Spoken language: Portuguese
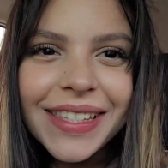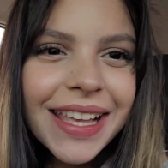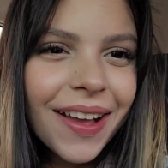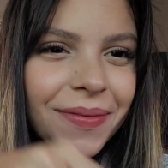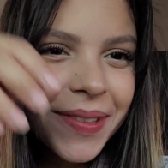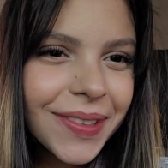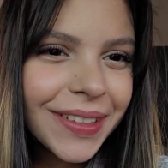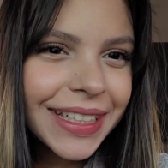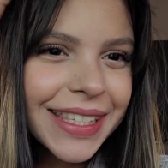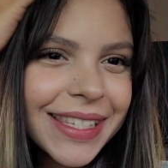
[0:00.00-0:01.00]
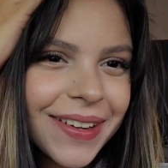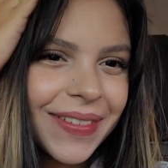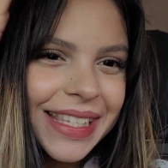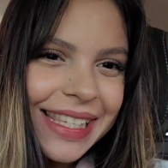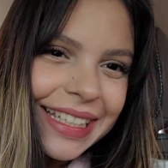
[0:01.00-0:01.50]
Amores,
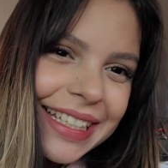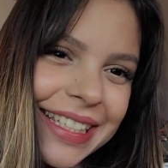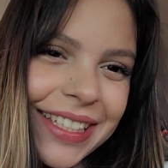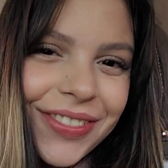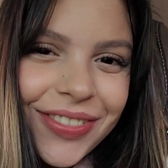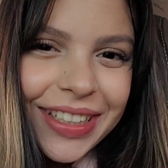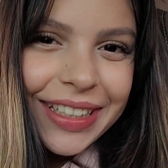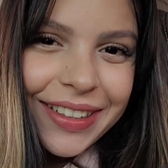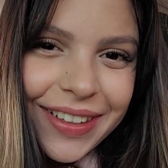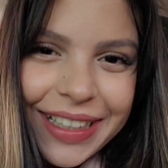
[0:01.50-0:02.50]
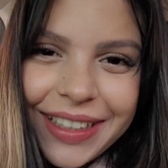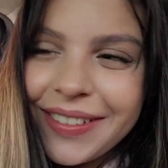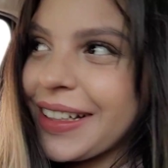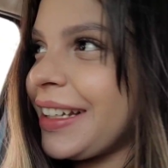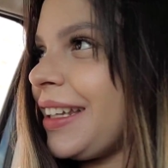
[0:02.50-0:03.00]
começando este vídeo aqui
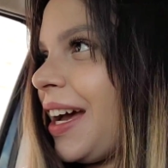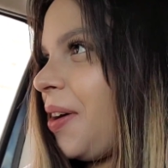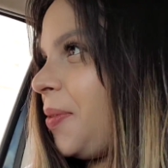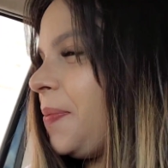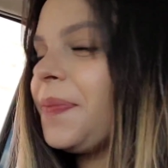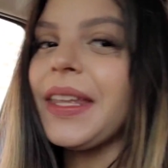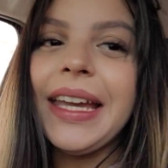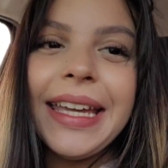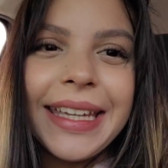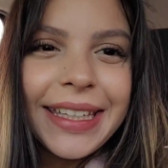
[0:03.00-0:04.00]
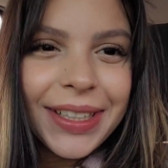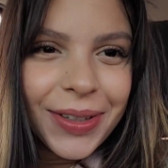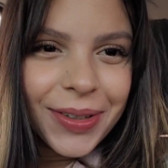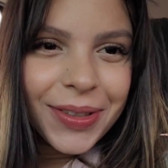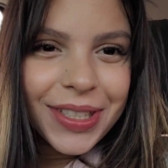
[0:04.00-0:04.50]
no canal E
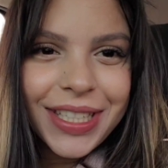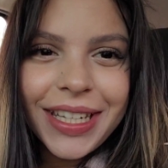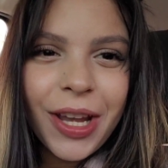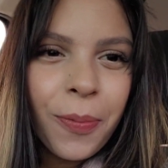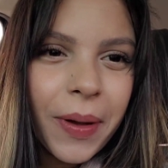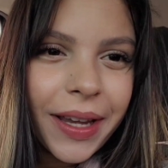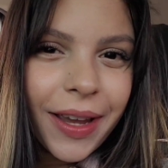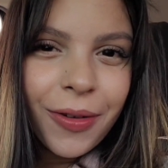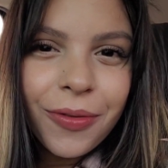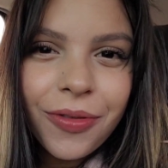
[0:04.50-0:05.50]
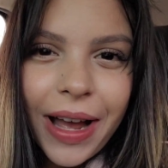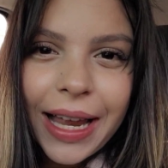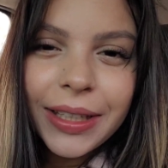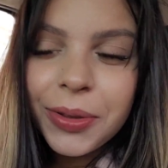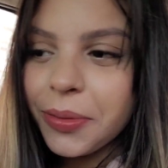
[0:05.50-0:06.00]
hoje eu peguei um
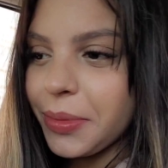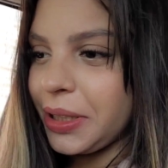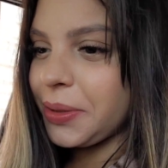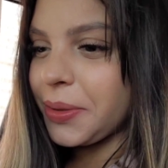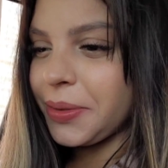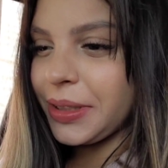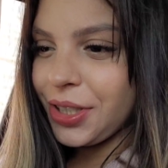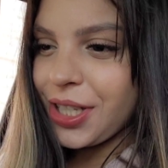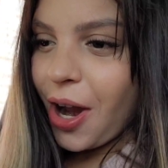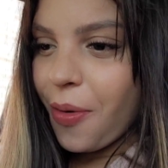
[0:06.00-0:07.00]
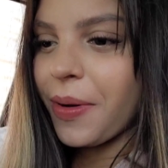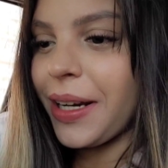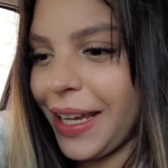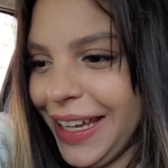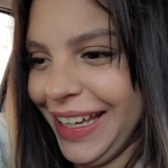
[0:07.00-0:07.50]
vale domingo com Djalma,
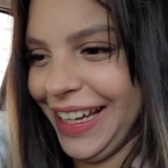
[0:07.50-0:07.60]
né?